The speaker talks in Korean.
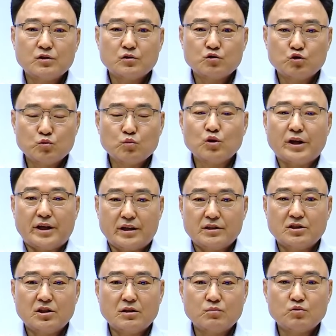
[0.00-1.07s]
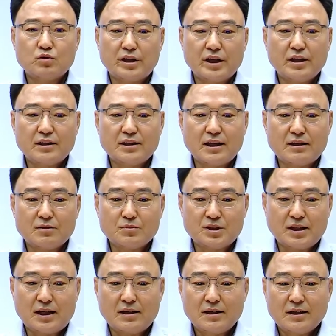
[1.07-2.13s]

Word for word: 주물의 처분에 따릅니다.